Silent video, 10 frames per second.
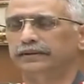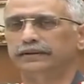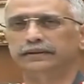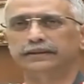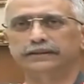
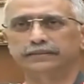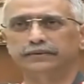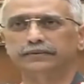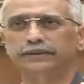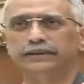अगर किसी
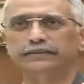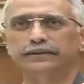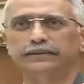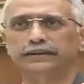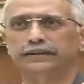को भी
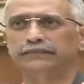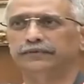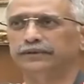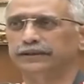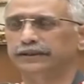कोई तकलीफ
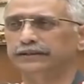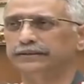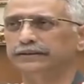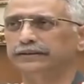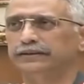होती है
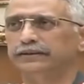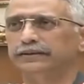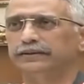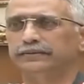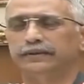
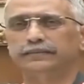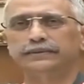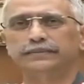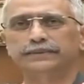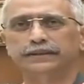तो आप
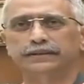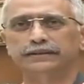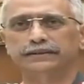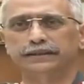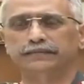सबसे
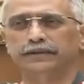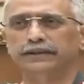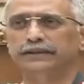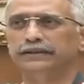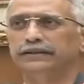नज़दीक
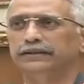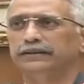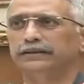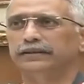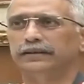वाले
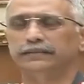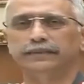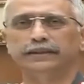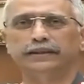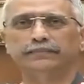
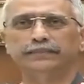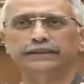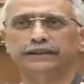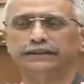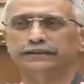आर्मी कैंप
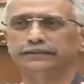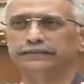में जाए